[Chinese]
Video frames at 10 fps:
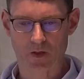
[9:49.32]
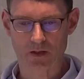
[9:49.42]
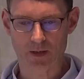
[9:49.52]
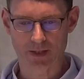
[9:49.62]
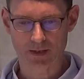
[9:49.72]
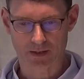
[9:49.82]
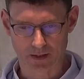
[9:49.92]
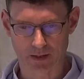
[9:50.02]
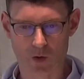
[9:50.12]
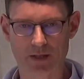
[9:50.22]
他们
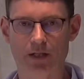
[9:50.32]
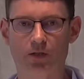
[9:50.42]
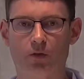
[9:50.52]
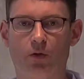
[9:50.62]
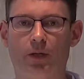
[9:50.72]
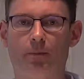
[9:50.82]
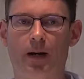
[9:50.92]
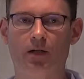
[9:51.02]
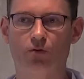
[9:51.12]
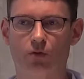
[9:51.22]
渴望耶稣会
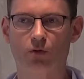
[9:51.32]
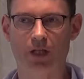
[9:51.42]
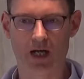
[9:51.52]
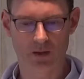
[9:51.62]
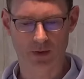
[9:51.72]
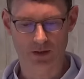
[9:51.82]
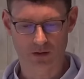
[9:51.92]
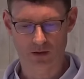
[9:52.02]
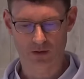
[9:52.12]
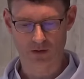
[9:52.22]
帮助他们，
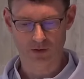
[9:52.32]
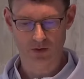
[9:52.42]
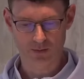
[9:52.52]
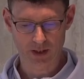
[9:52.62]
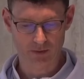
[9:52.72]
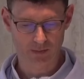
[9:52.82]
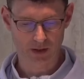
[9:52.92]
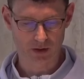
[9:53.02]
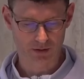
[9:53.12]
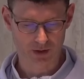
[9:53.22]
哦，所以没没
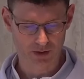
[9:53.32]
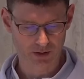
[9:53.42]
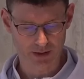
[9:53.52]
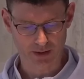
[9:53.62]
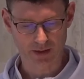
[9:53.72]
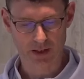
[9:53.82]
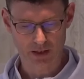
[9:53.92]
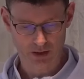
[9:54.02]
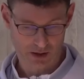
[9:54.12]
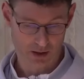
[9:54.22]
有吃的
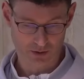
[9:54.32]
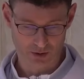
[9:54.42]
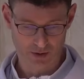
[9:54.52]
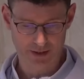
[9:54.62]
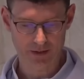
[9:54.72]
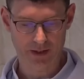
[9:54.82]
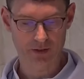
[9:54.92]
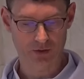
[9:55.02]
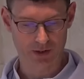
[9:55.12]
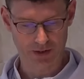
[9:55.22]
啊，有了，耶
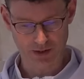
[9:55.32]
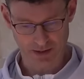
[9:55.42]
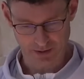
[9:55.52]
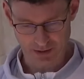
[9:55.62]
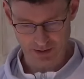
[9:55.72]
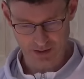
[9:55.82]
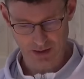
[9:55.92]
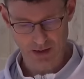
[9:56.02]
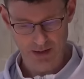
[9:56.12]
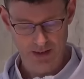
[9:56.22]
稣行了奇
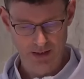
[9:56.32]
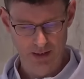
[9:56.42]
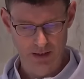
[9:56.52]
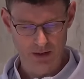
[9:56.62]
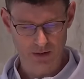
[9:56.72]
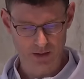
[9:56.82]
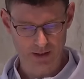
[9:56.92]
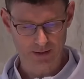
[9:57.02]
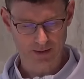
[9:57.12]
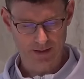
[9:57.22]
迹，后
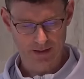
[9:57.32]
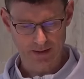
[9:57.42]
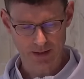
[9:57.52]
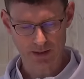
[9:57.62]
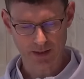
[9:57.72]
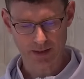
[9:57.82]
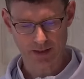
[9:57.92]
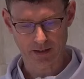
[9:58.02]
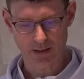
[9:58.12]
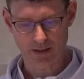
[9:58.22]
来那些
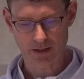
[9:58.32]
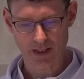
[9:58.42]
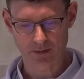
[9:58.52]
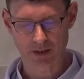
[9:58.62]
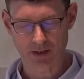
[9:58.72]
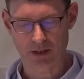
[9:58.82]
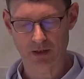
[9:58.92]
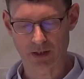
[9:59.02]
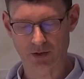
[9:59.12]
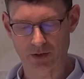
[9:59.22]
人他们的
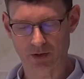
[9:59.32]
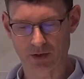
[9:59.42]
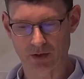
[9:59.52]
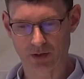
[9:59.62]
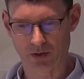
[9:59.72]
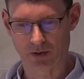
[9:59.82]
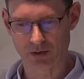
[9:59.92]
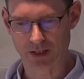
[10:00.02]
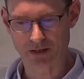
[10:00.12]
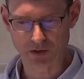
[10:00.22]
渴望就是有
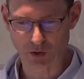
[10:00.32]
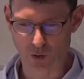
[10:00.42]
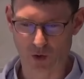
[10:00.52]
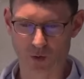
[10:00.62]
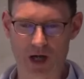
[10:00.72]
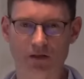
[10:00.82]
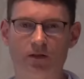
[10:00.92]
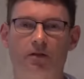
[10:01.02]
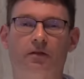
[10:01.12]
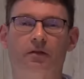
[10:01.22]
这样的国王。
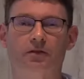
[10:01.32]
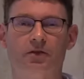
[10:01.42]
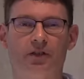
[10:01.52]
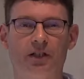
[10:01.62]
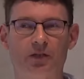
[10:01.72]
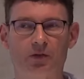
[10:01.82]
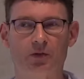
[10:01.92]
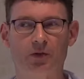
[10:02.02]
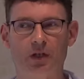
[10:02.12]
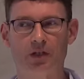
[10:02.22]
就是耶
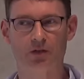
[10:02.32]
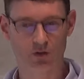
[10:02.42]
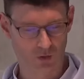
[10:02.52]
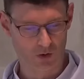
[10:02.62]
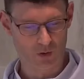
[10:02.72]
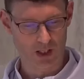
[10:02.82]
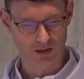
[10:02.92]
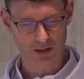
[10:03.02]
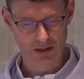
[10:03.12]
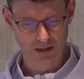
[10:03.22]
稣做王，